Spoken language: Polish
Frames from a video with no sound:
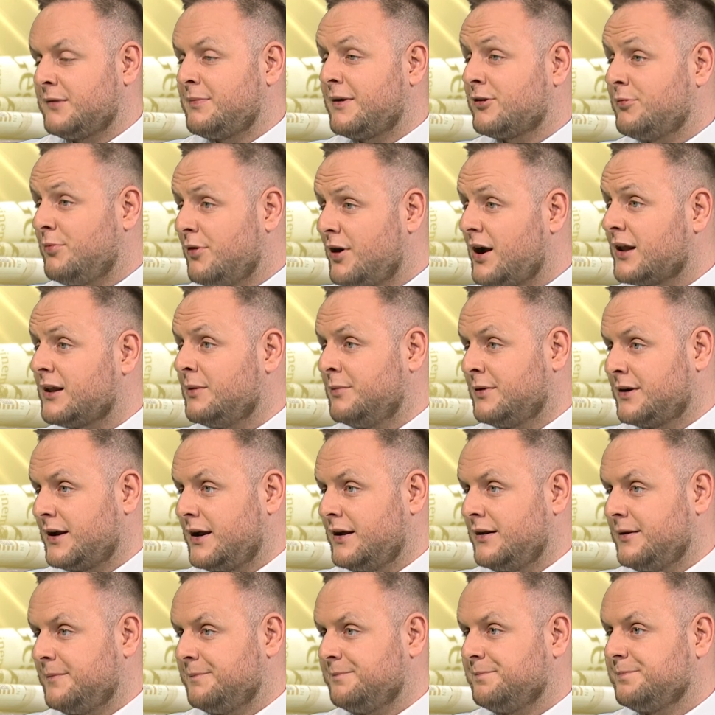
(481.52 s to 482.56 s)
jest bardzo bogatym
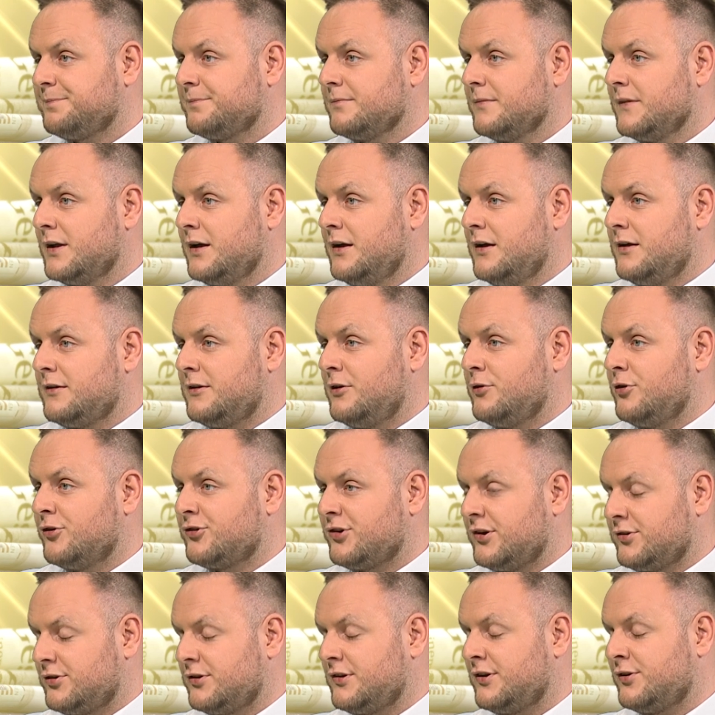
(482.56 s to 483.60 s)
krajem tylko
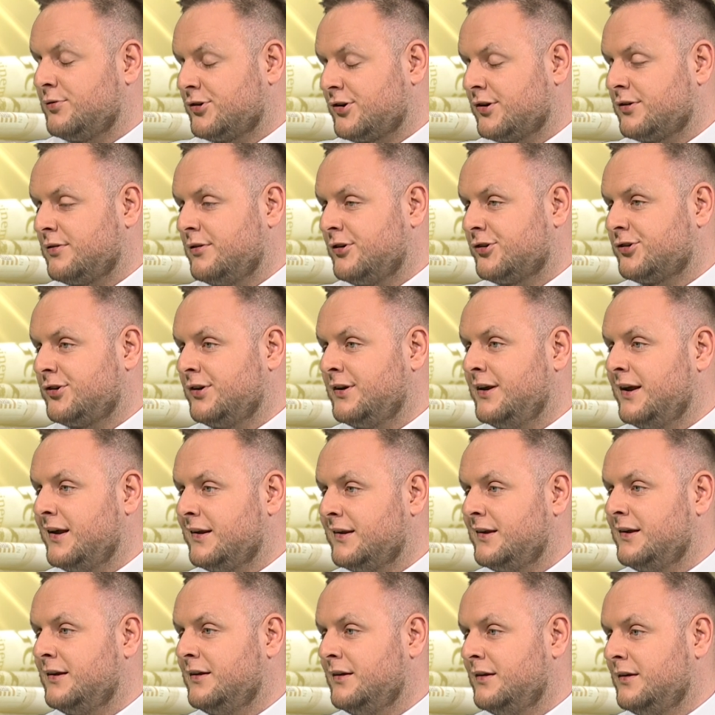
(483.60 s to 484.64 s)
często te złoża są jeszcze nie
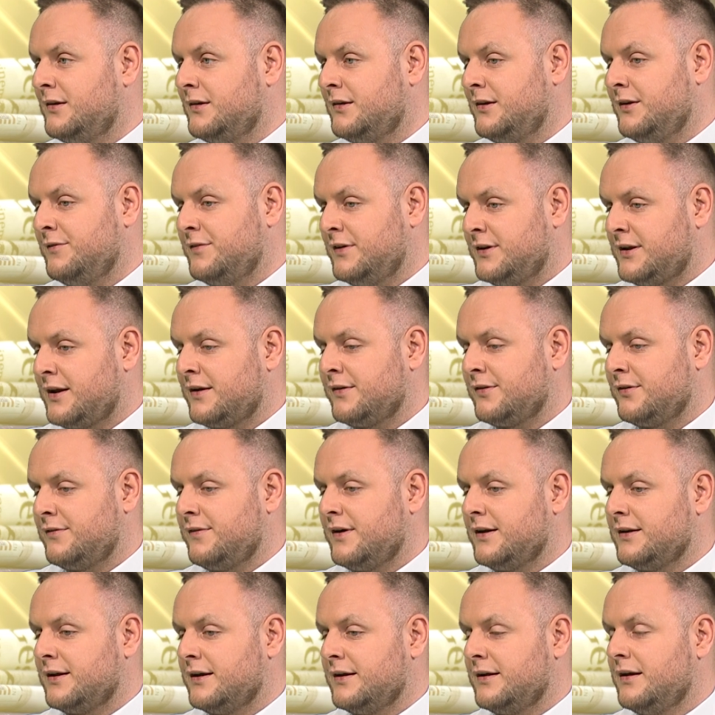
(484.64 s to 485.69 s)
y,
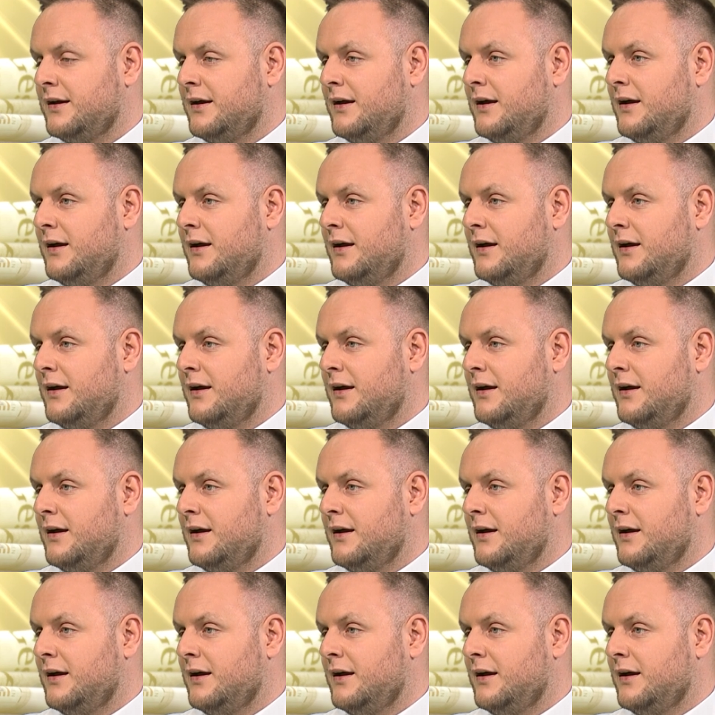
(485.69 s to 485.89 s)
zinwentaryzowane,